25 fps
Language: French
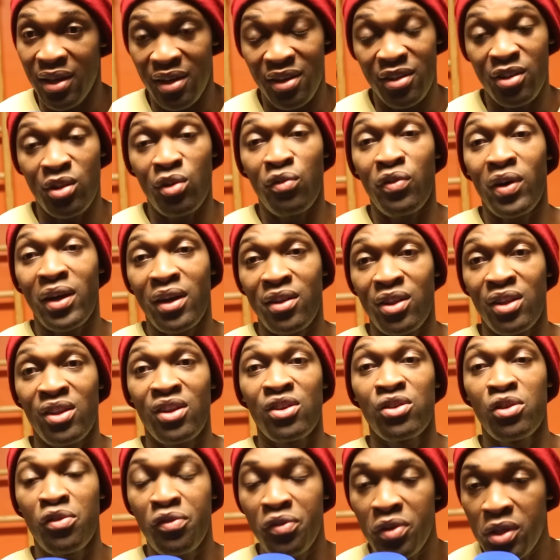Et c'est vrai que
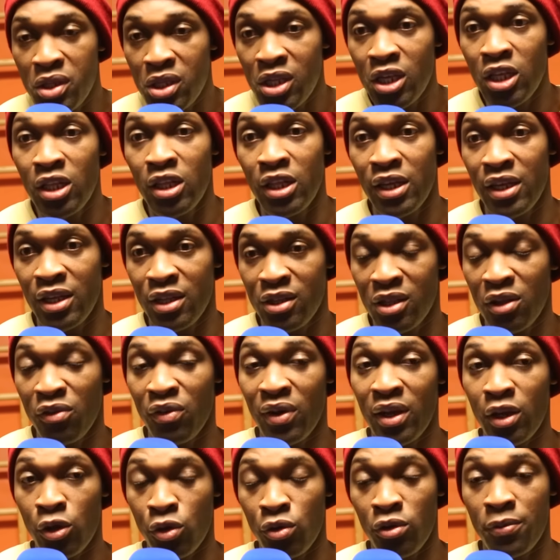c'était difficile, et c'est
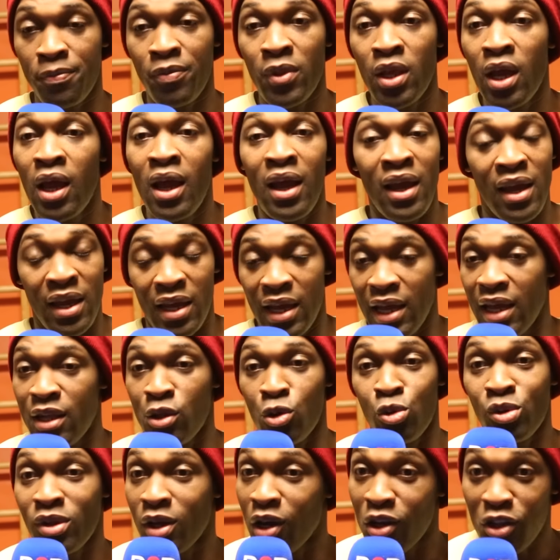vrai que
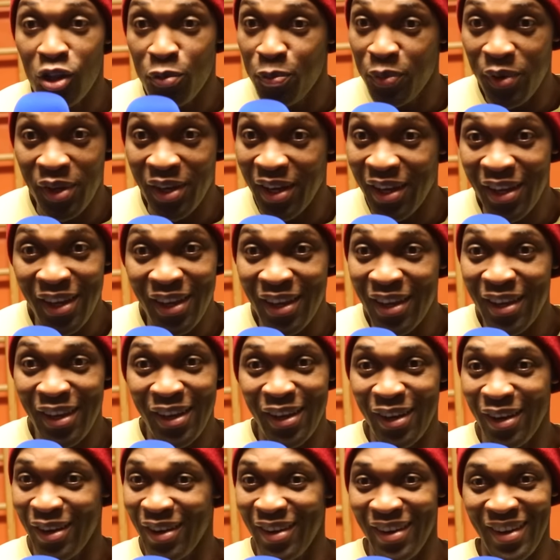elles ont
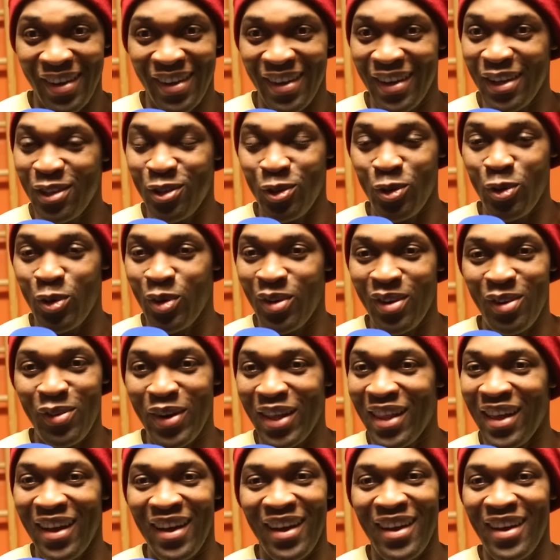transpiré, elles ont
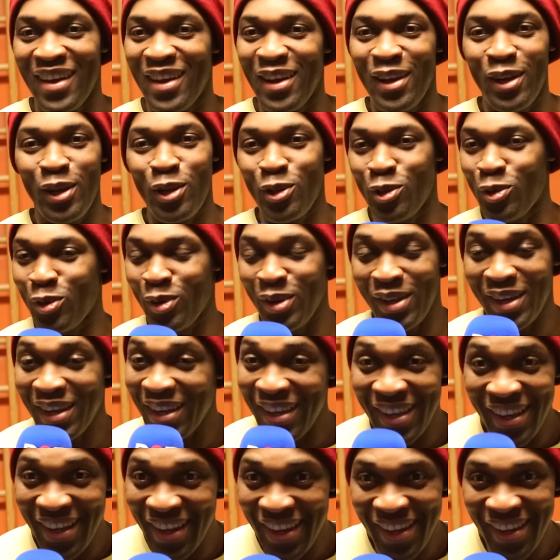voilà, elles ont
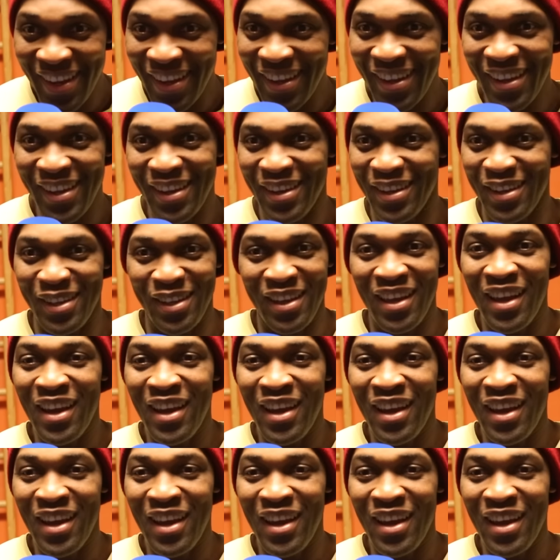crié.